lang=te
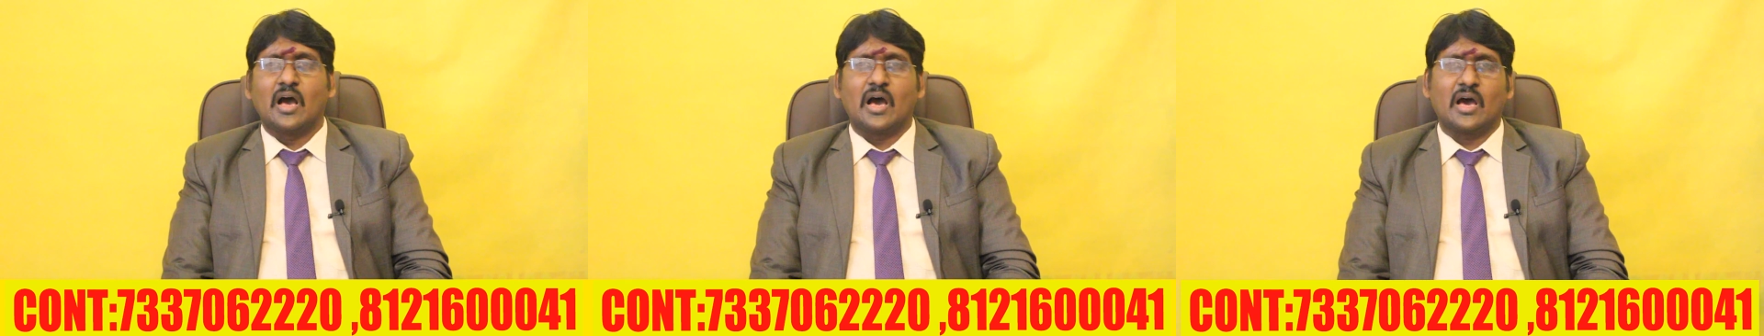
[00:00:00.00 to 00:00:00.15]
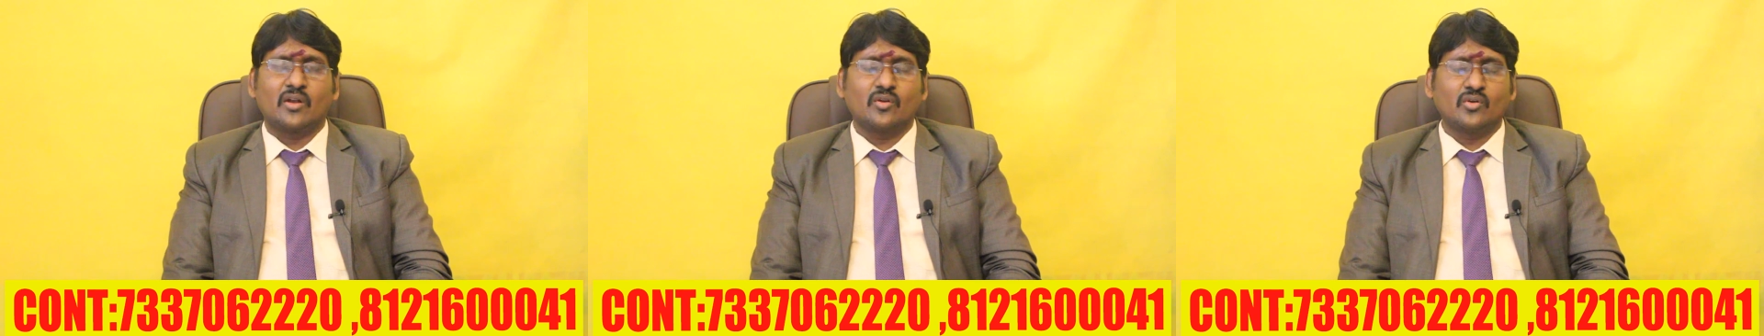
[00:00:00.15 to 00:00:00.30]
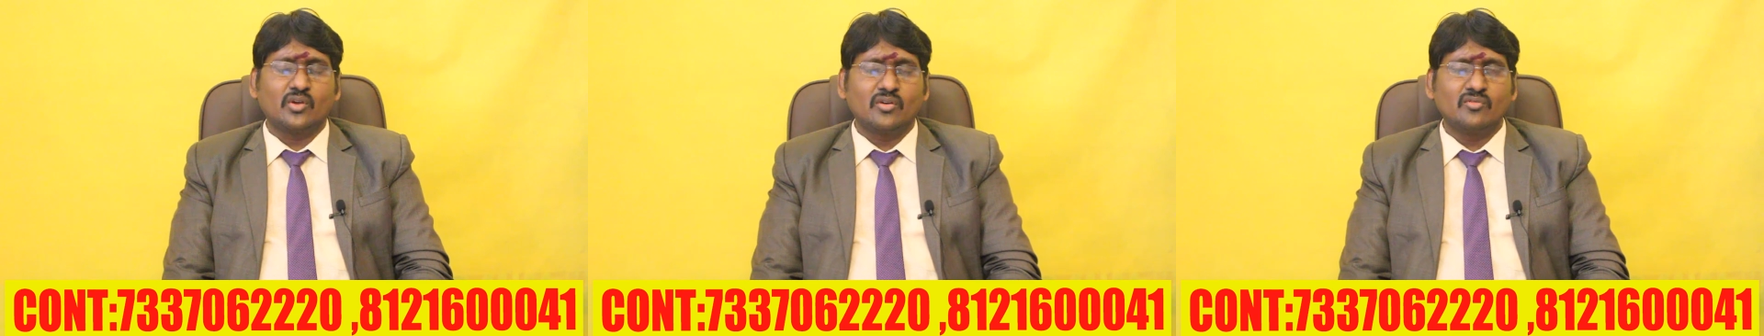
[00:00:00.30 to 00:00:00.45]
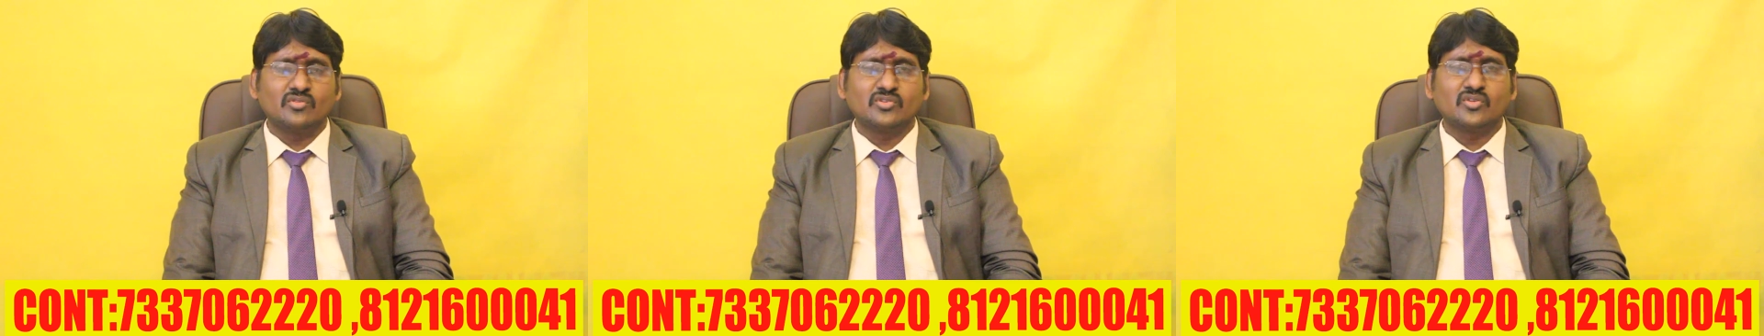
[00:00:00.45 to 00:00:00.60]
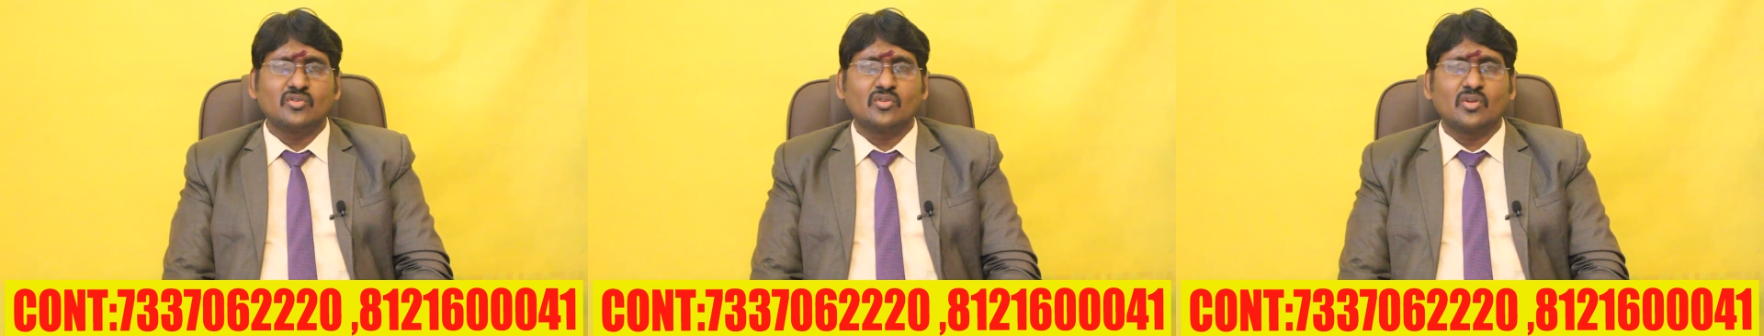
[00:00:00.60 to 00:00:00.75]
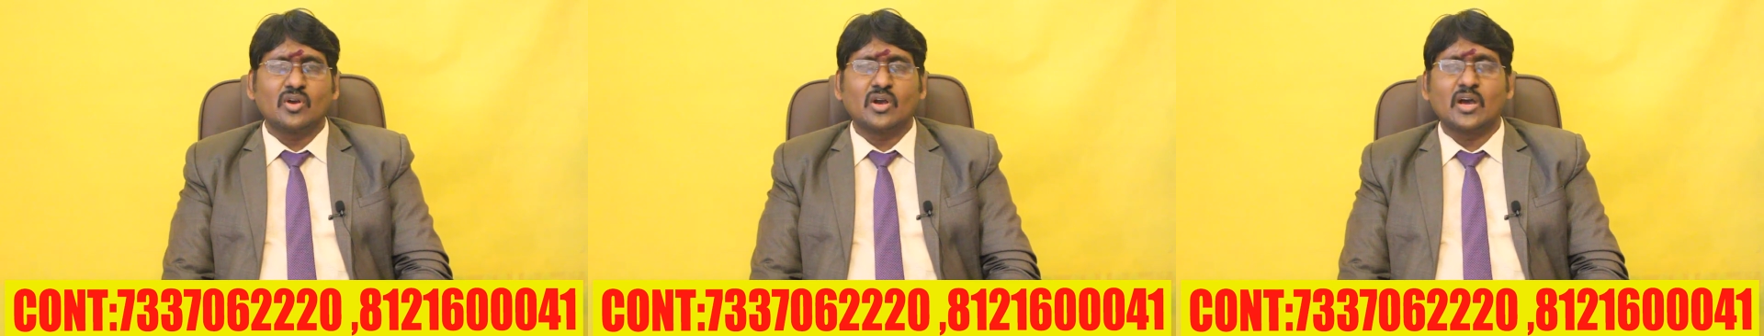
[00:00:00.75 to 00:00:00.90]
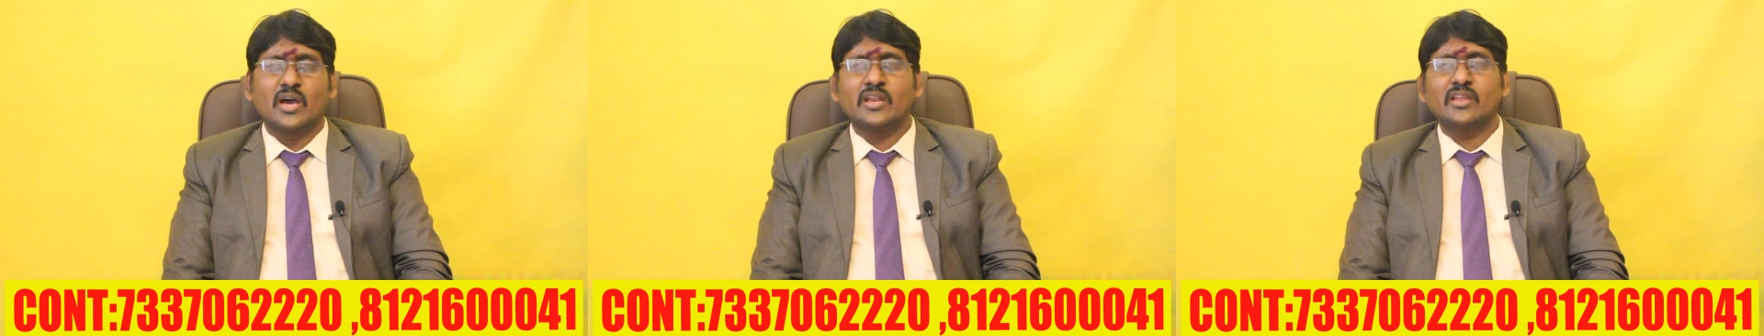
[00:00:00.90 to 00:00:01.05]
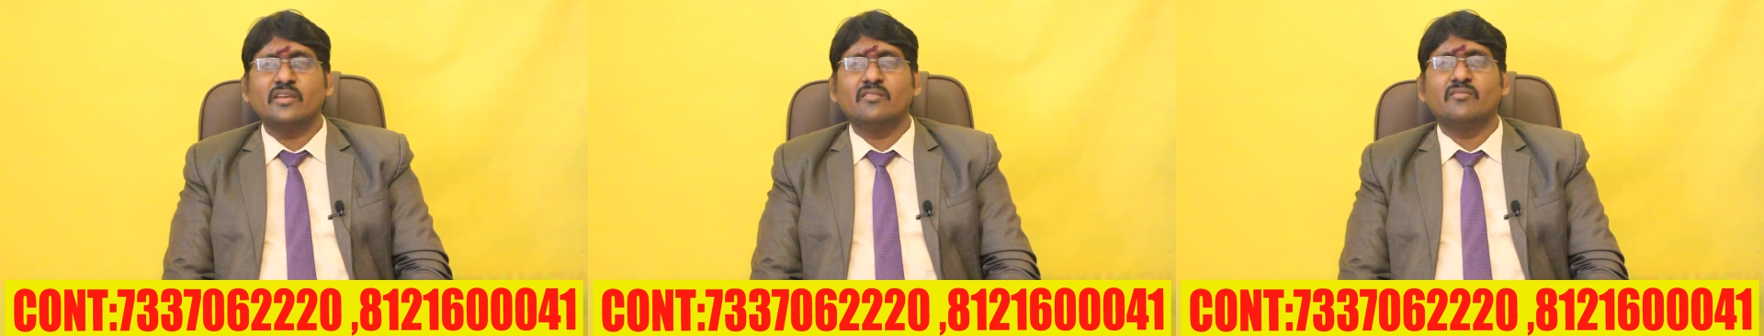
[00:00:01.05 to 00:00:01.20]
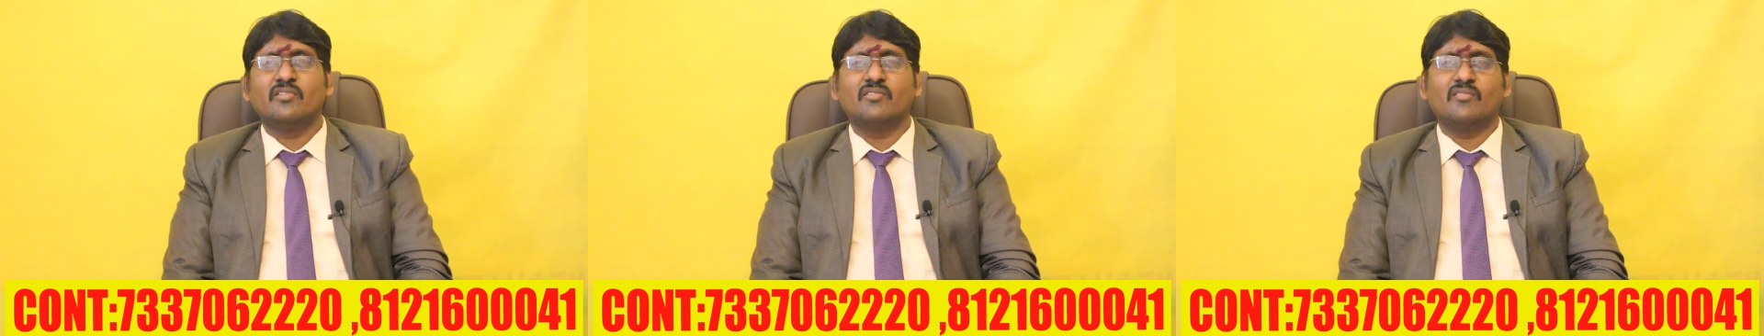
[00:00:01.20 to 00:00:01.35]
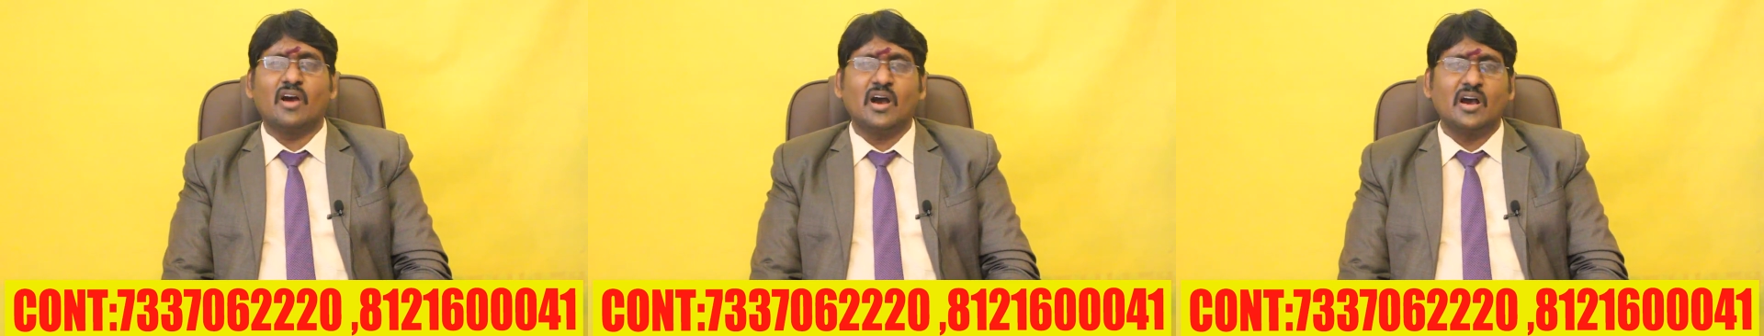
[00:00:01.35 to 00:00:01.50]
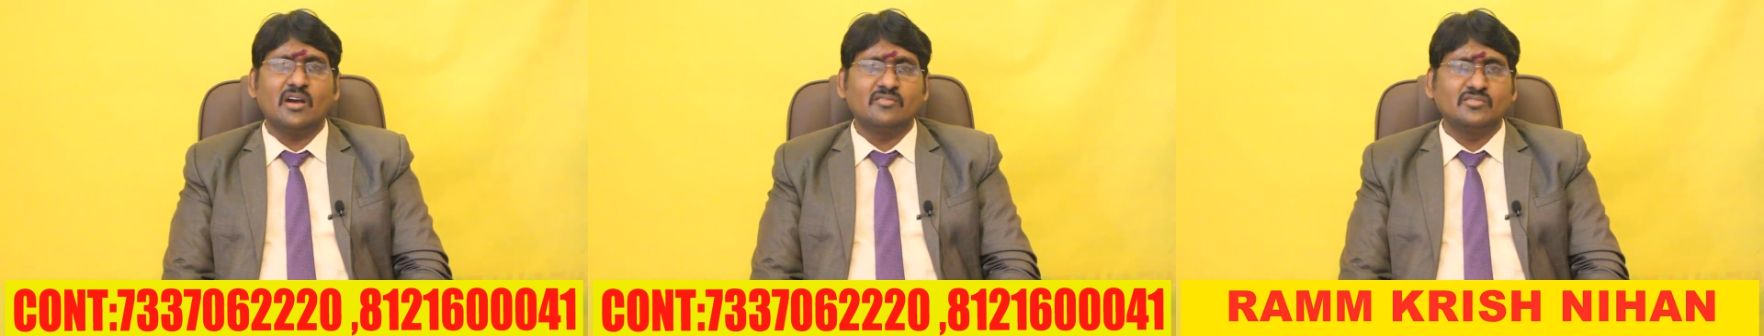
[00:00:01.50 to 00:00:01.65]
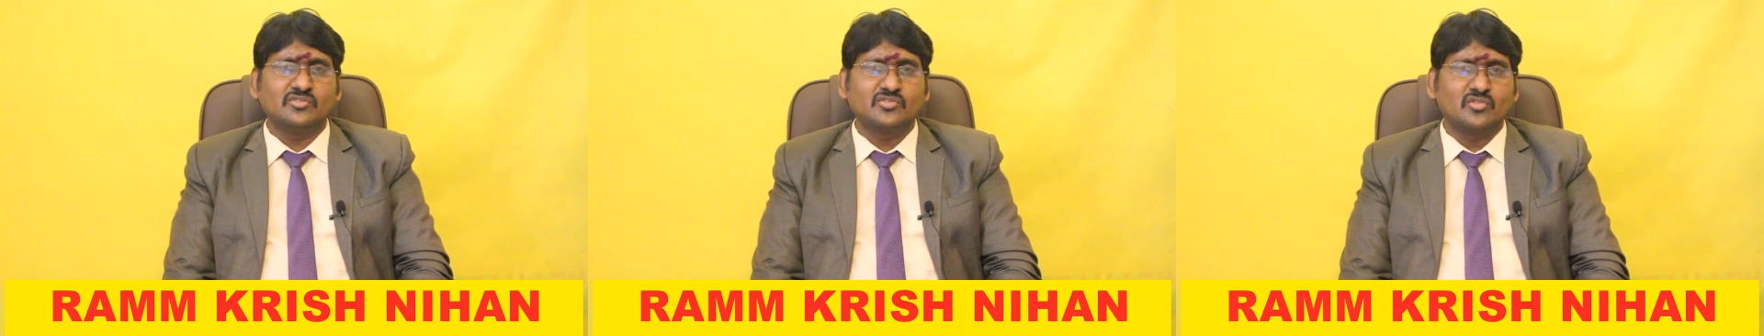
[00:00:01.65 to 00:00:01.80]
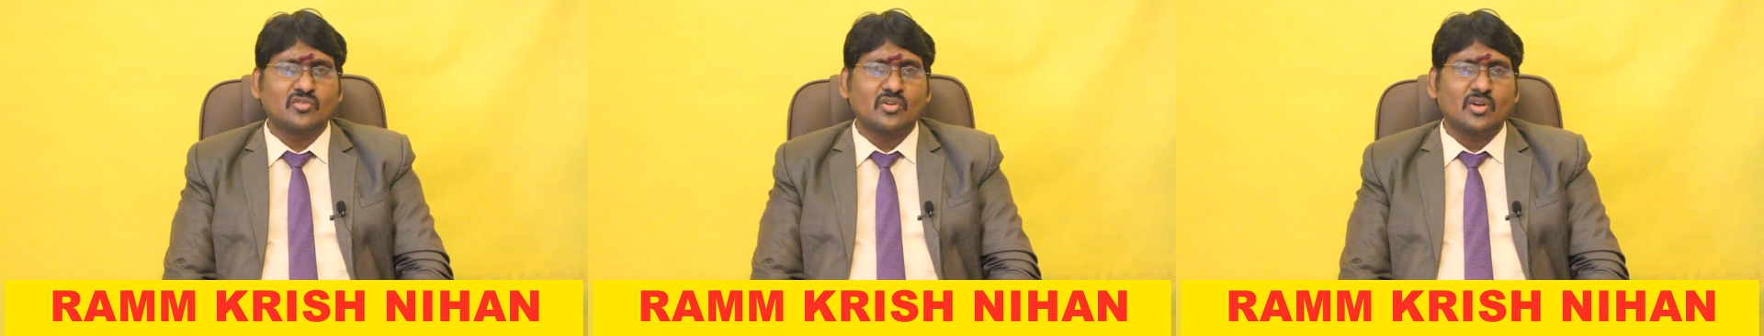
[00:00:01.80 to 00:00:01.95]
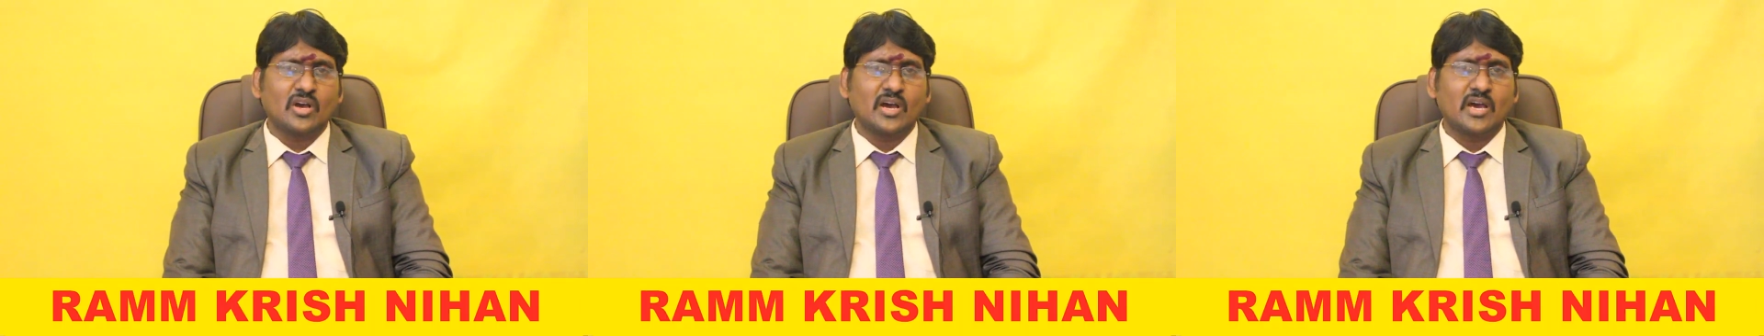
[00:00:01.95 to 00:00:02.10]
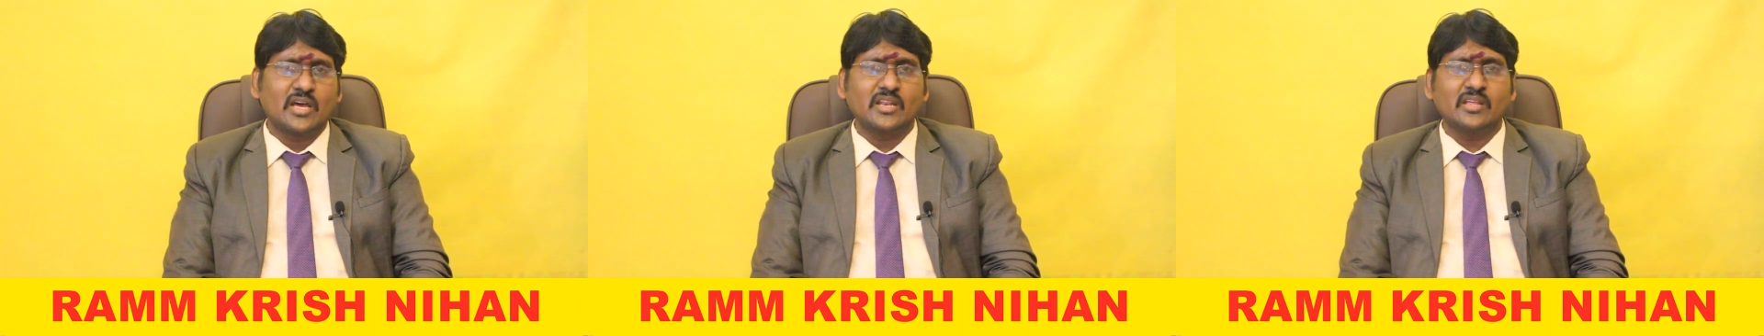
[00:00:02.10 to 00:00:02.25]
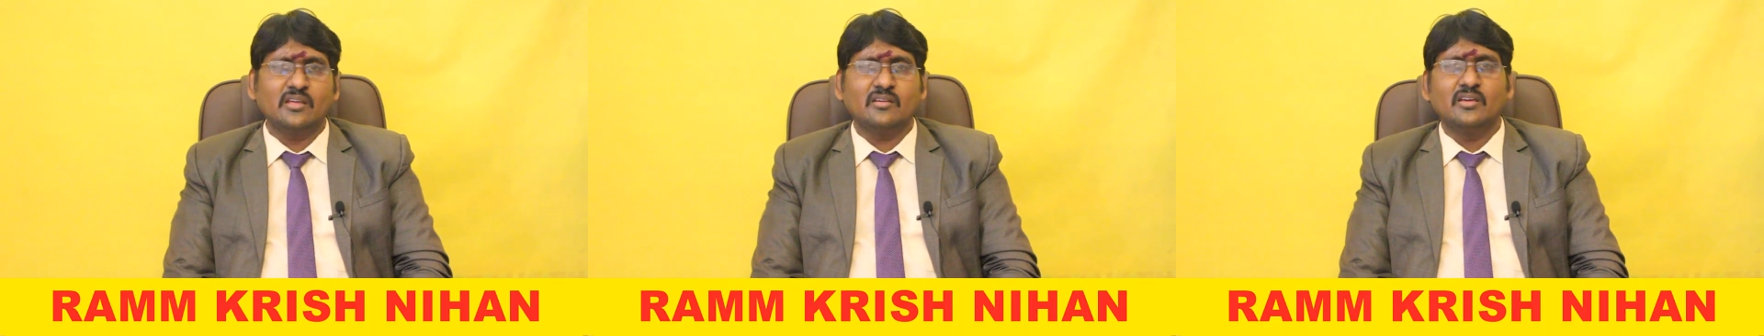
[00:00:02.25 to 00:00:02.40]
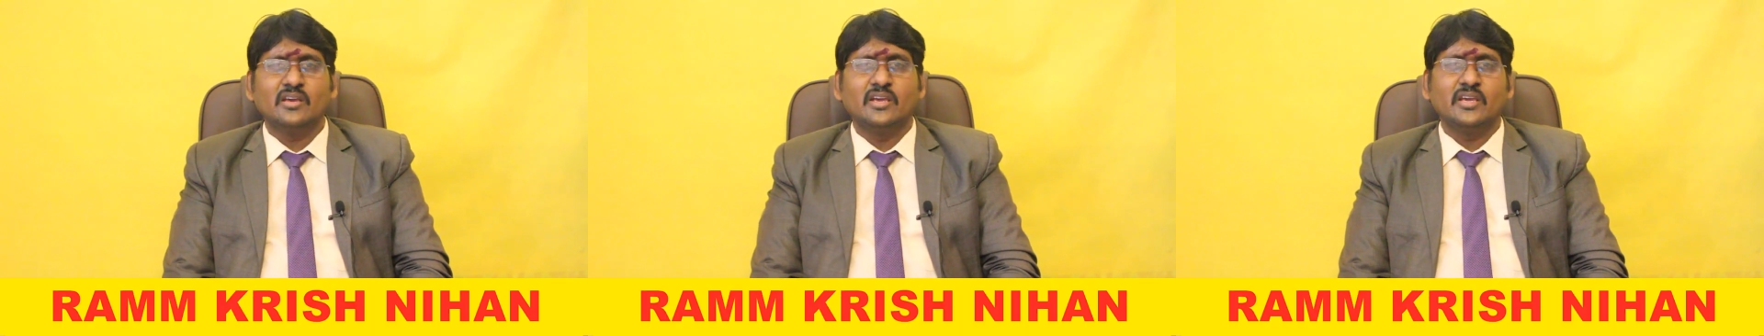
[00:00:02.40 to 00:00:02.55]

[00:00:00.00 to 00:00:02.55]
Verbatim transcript: ఆరోగ్య విషయంలో కానీ వివాహ విషయంలో కానీ